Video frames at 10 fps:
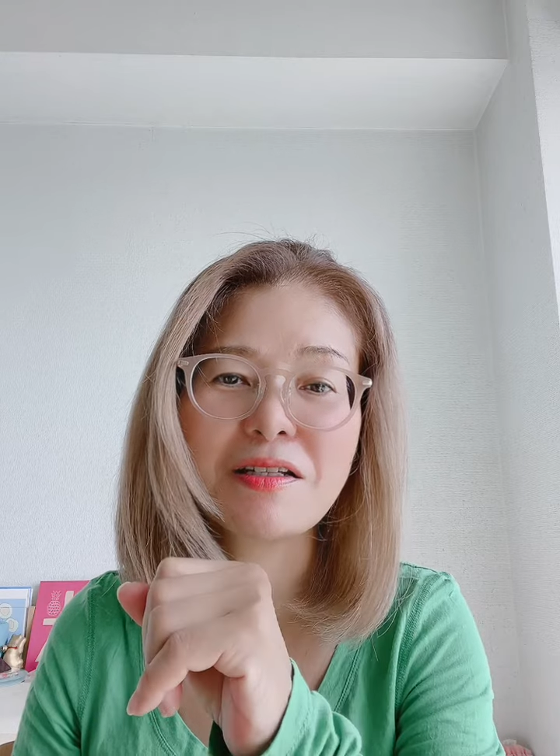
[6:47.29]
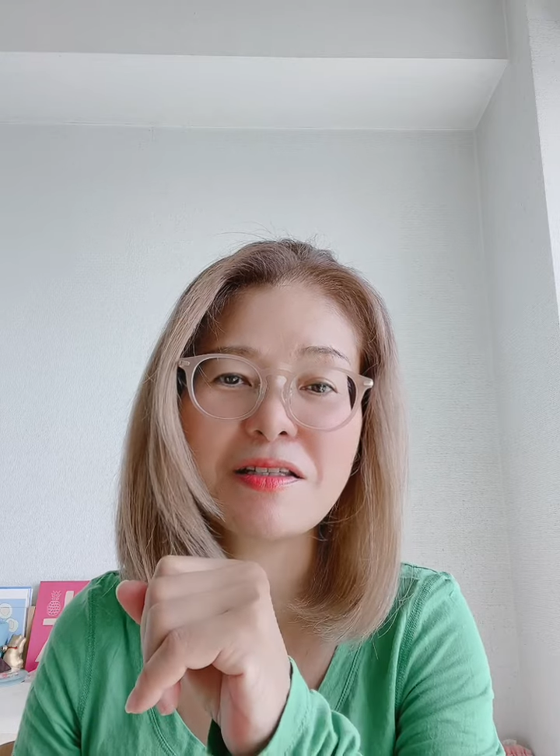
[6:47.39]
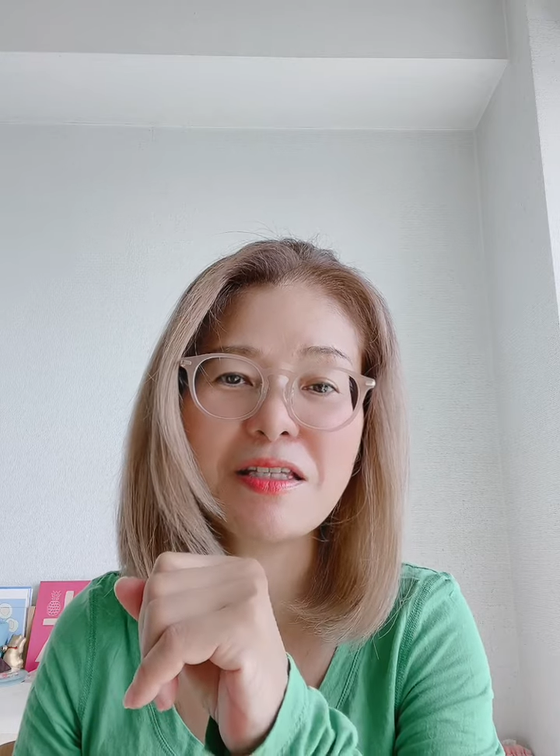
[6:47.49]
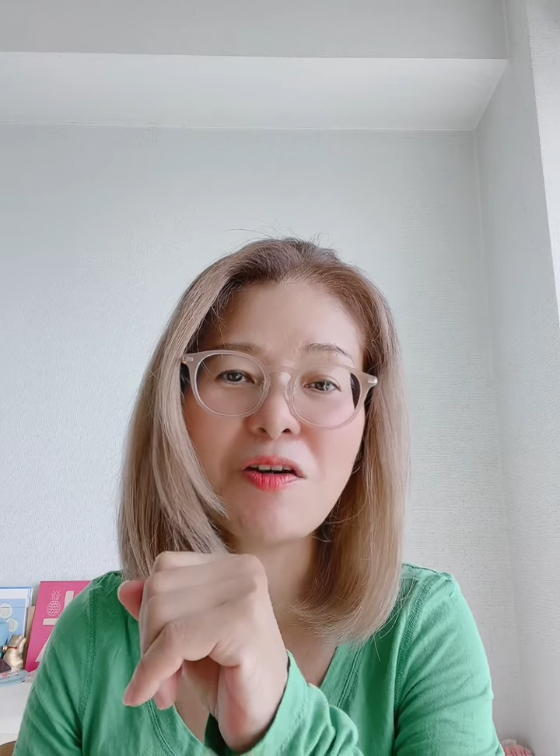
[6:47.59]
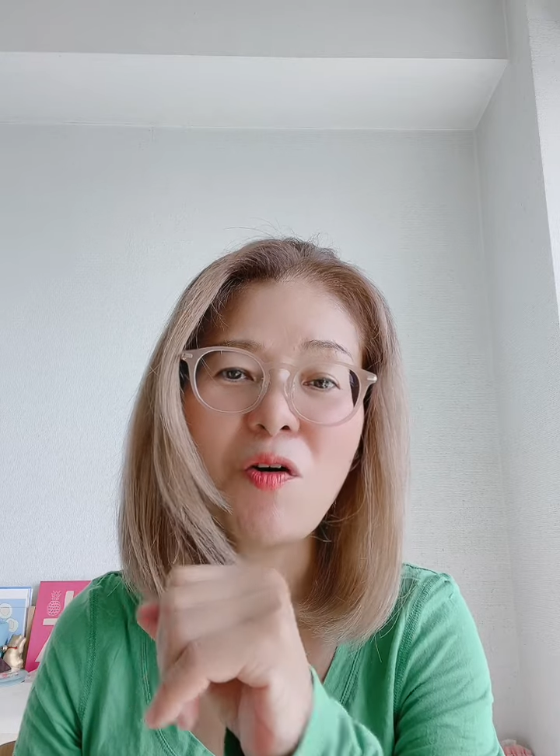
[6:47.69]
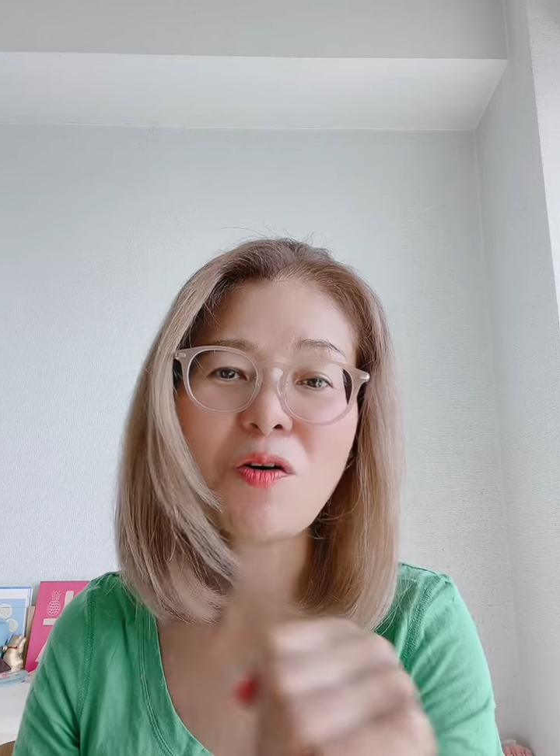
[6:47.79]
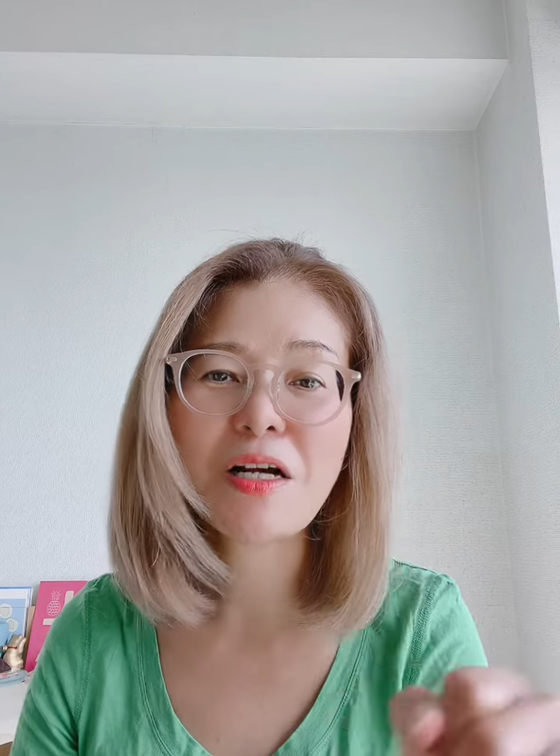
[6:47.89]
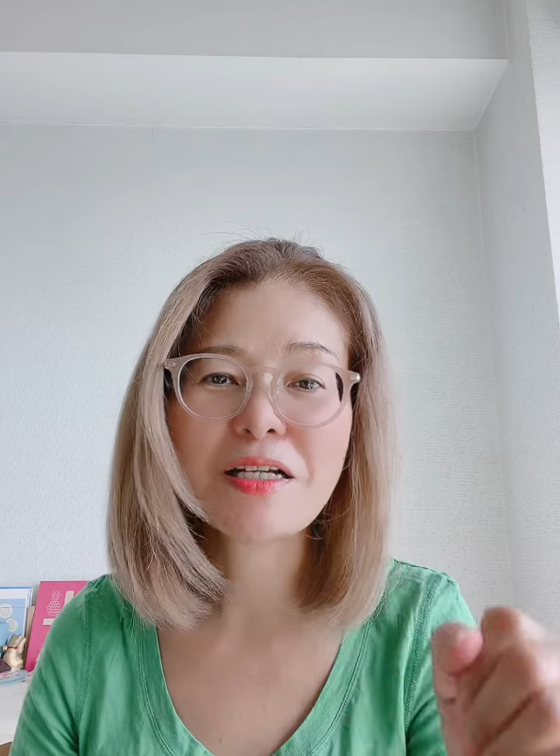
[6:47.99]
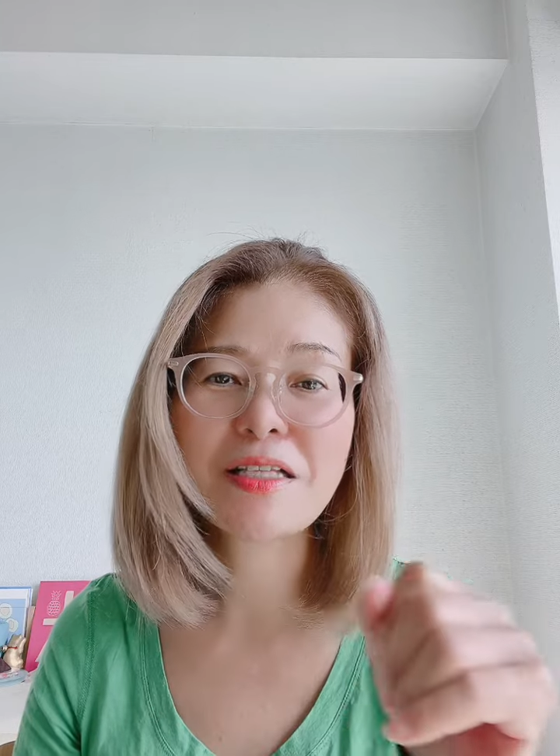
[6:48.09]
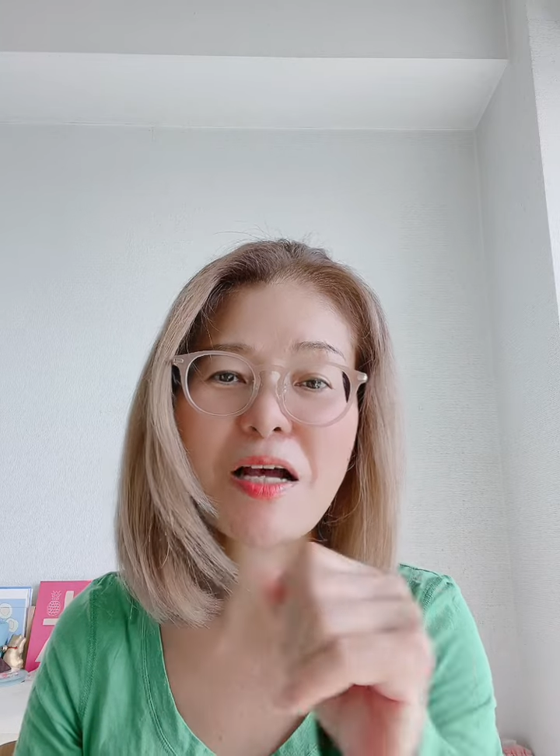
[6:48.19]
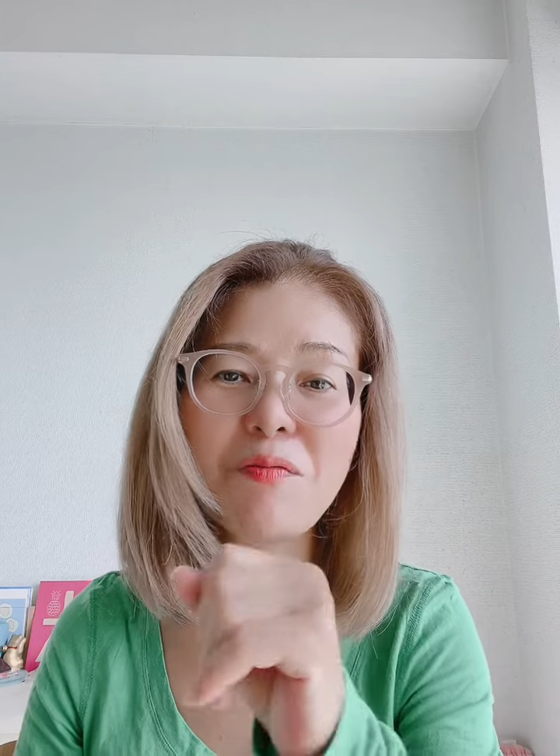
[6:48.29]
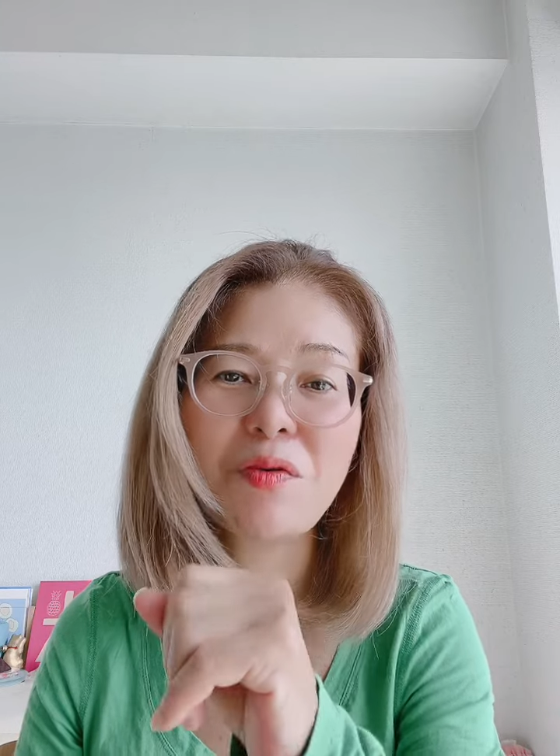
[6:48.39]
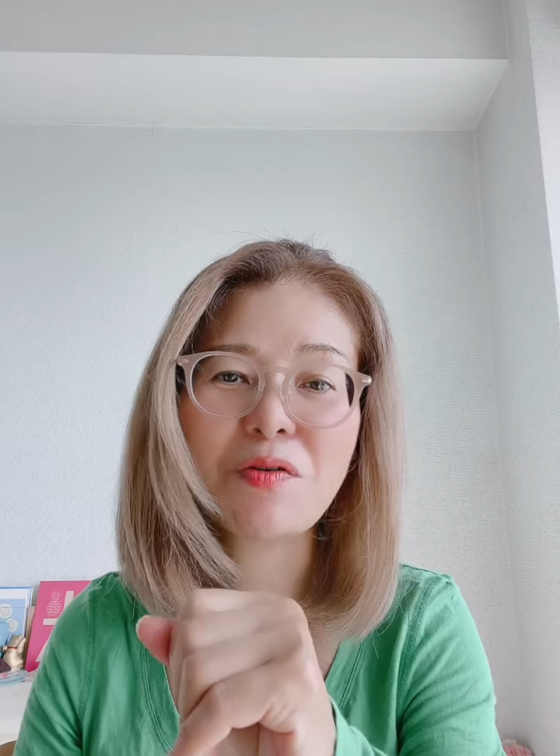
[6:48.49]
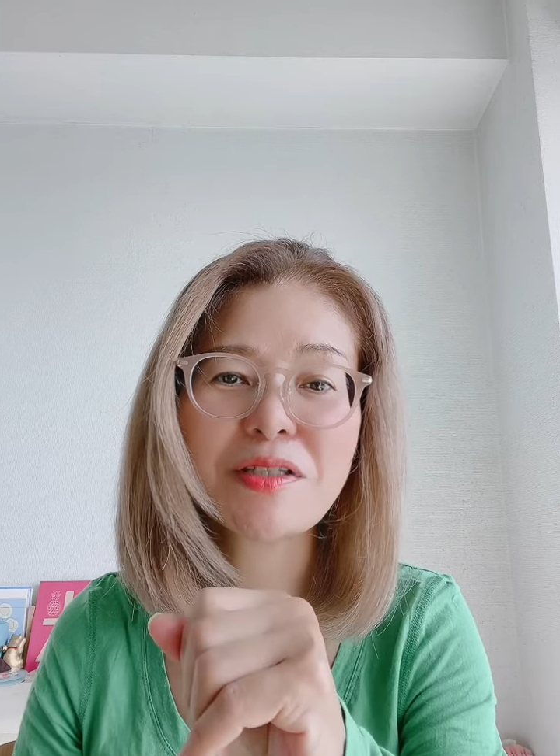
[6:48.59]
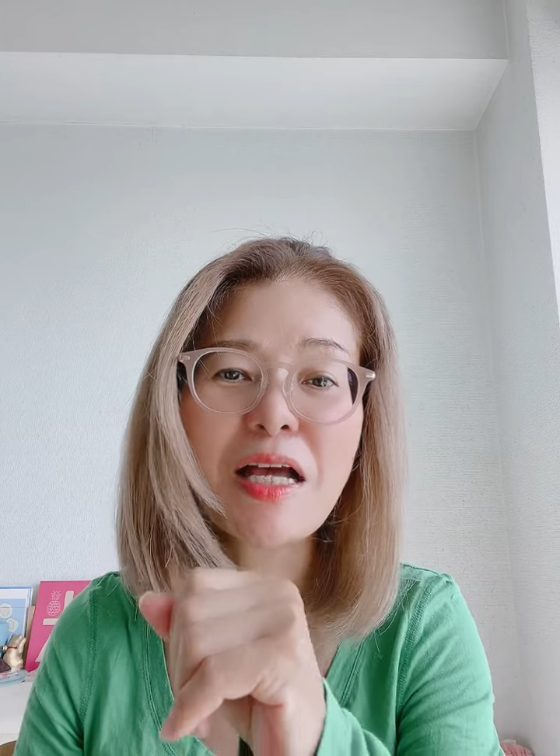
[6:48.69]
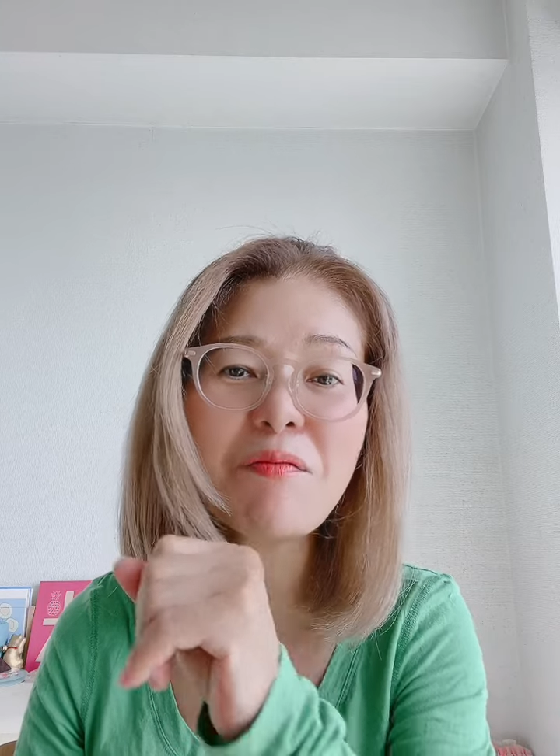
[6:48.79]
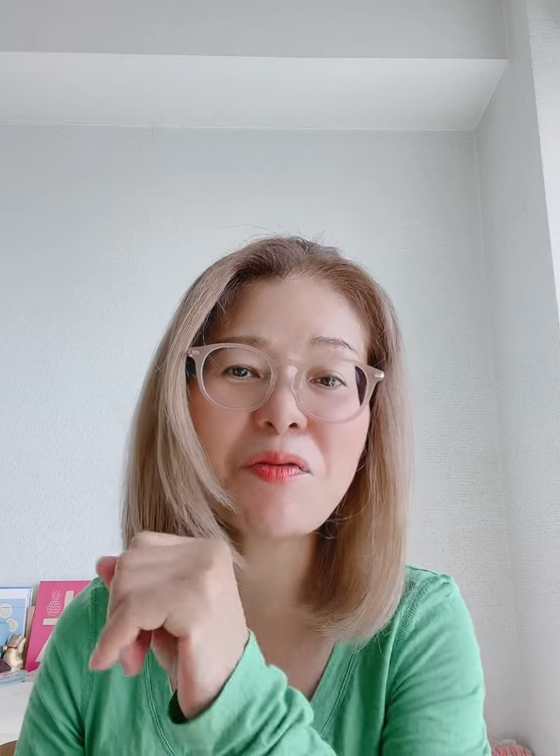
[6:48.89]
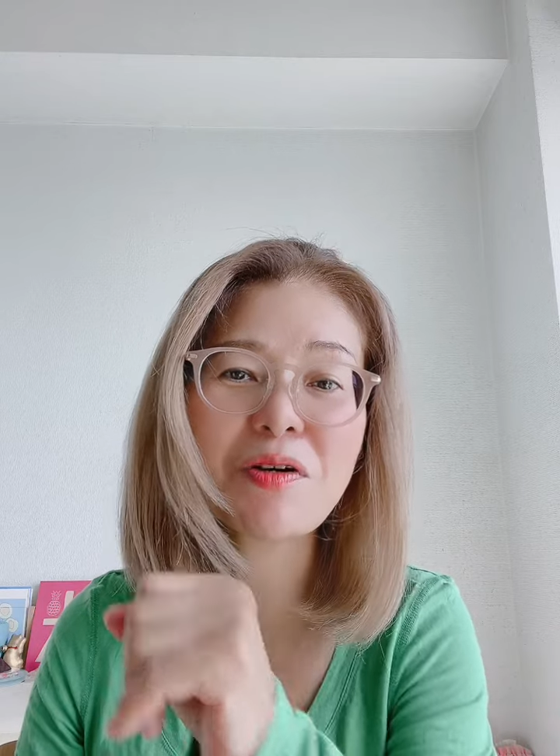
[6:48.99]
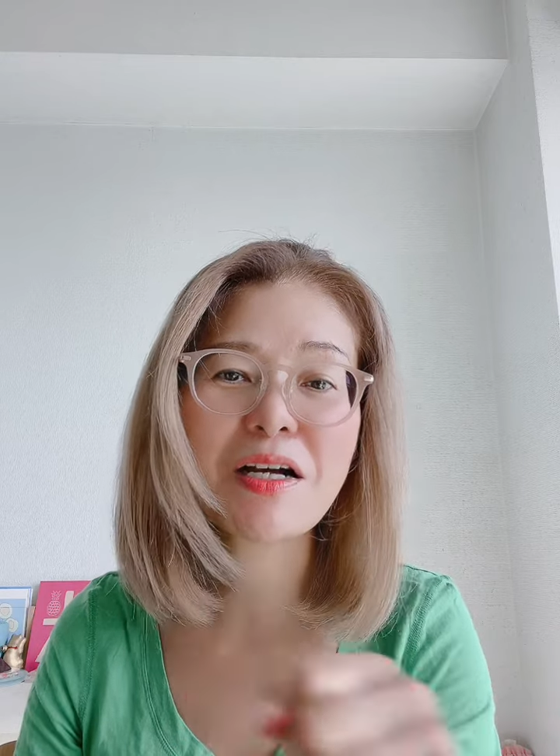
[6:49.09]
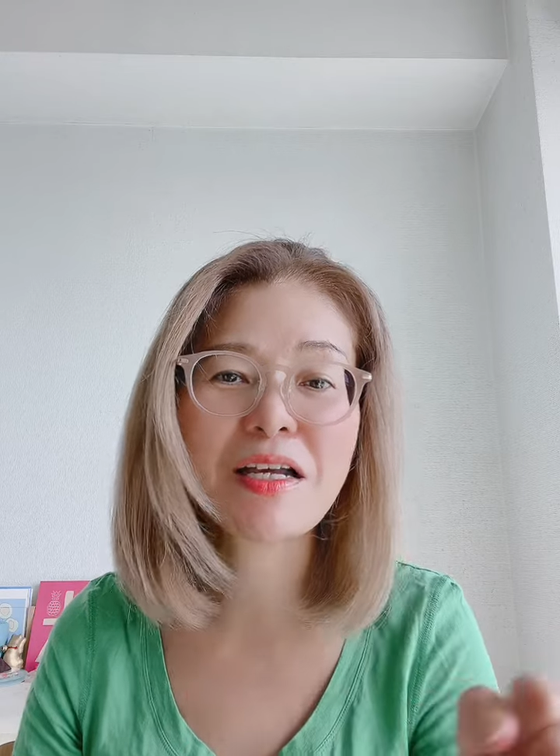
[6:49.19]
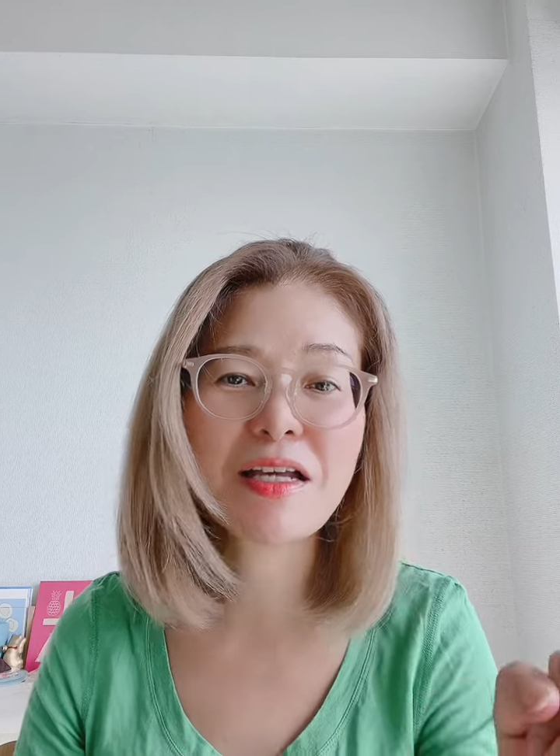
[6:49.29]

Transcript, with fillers: 2本か3本3本が